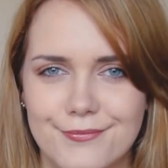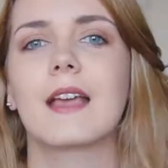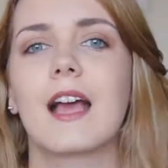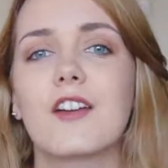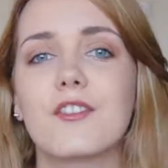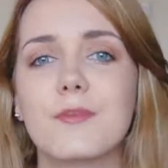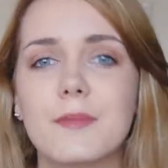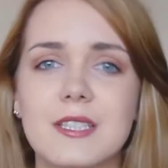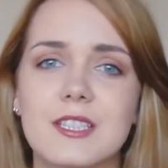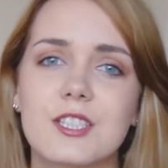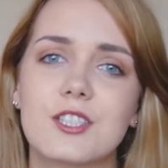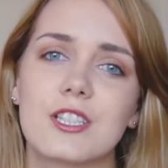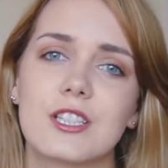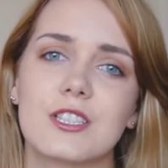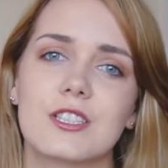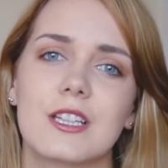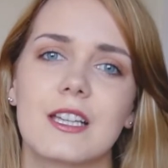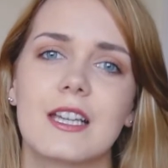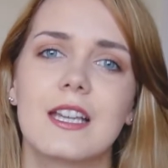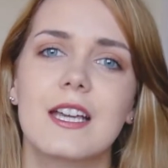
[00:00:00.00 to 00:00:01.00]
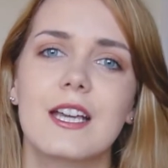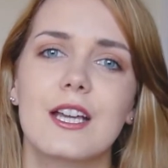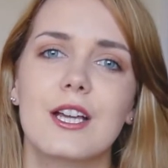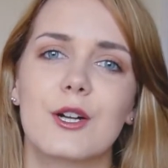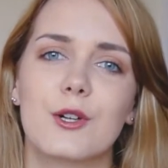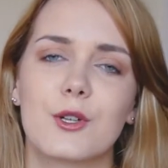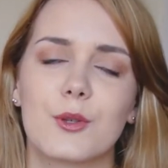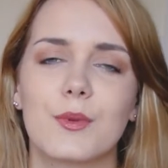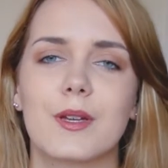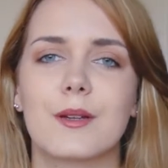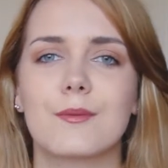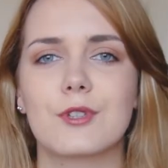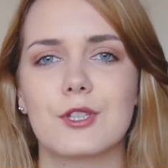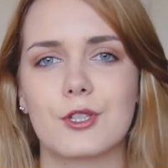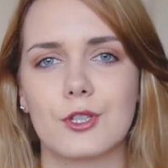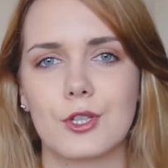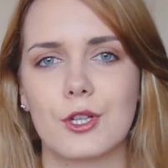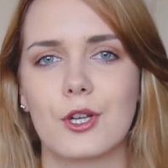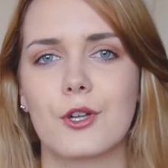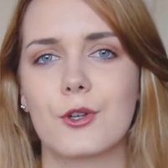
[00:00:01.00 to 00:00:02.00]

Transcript: A w międzyczasie robiłam też